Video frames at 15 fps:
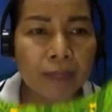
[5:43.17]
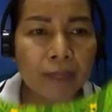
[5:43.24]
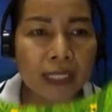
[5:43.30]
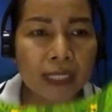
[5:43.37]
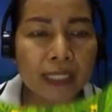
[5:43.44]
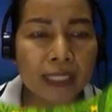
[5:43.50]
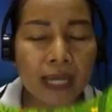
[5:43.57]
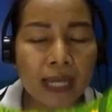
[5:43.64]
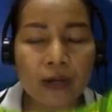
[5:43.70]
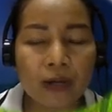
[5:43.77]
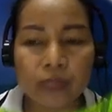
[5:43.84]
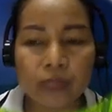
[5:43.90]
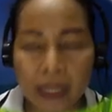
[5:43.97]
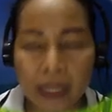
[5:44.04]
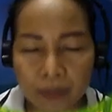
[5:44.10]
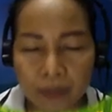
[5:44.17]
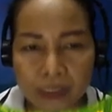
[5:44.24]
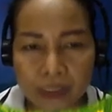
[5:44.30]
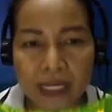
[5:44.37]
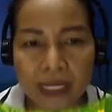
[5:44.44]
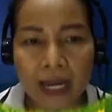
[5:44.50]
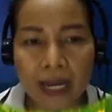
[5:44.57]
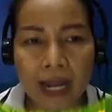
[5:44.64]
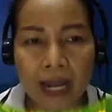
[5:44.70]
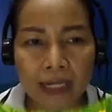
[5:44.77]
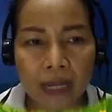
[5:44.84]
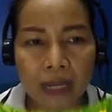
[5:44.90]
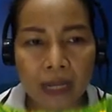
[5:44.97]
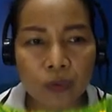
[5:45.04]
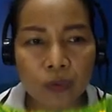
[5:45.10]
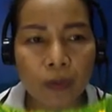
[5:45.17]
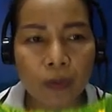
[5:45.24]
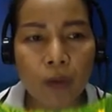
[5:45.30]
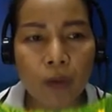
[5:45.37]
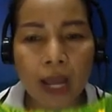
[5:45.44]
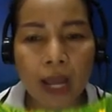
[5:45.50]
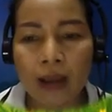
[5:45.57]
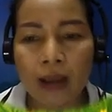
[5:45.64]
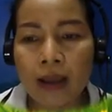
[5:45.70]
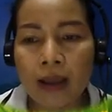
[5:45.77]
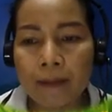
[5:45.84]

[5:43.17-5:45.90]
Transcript: ประเทศไทยเราใช้พุทธศักราชค่ะลูกเพราะว่า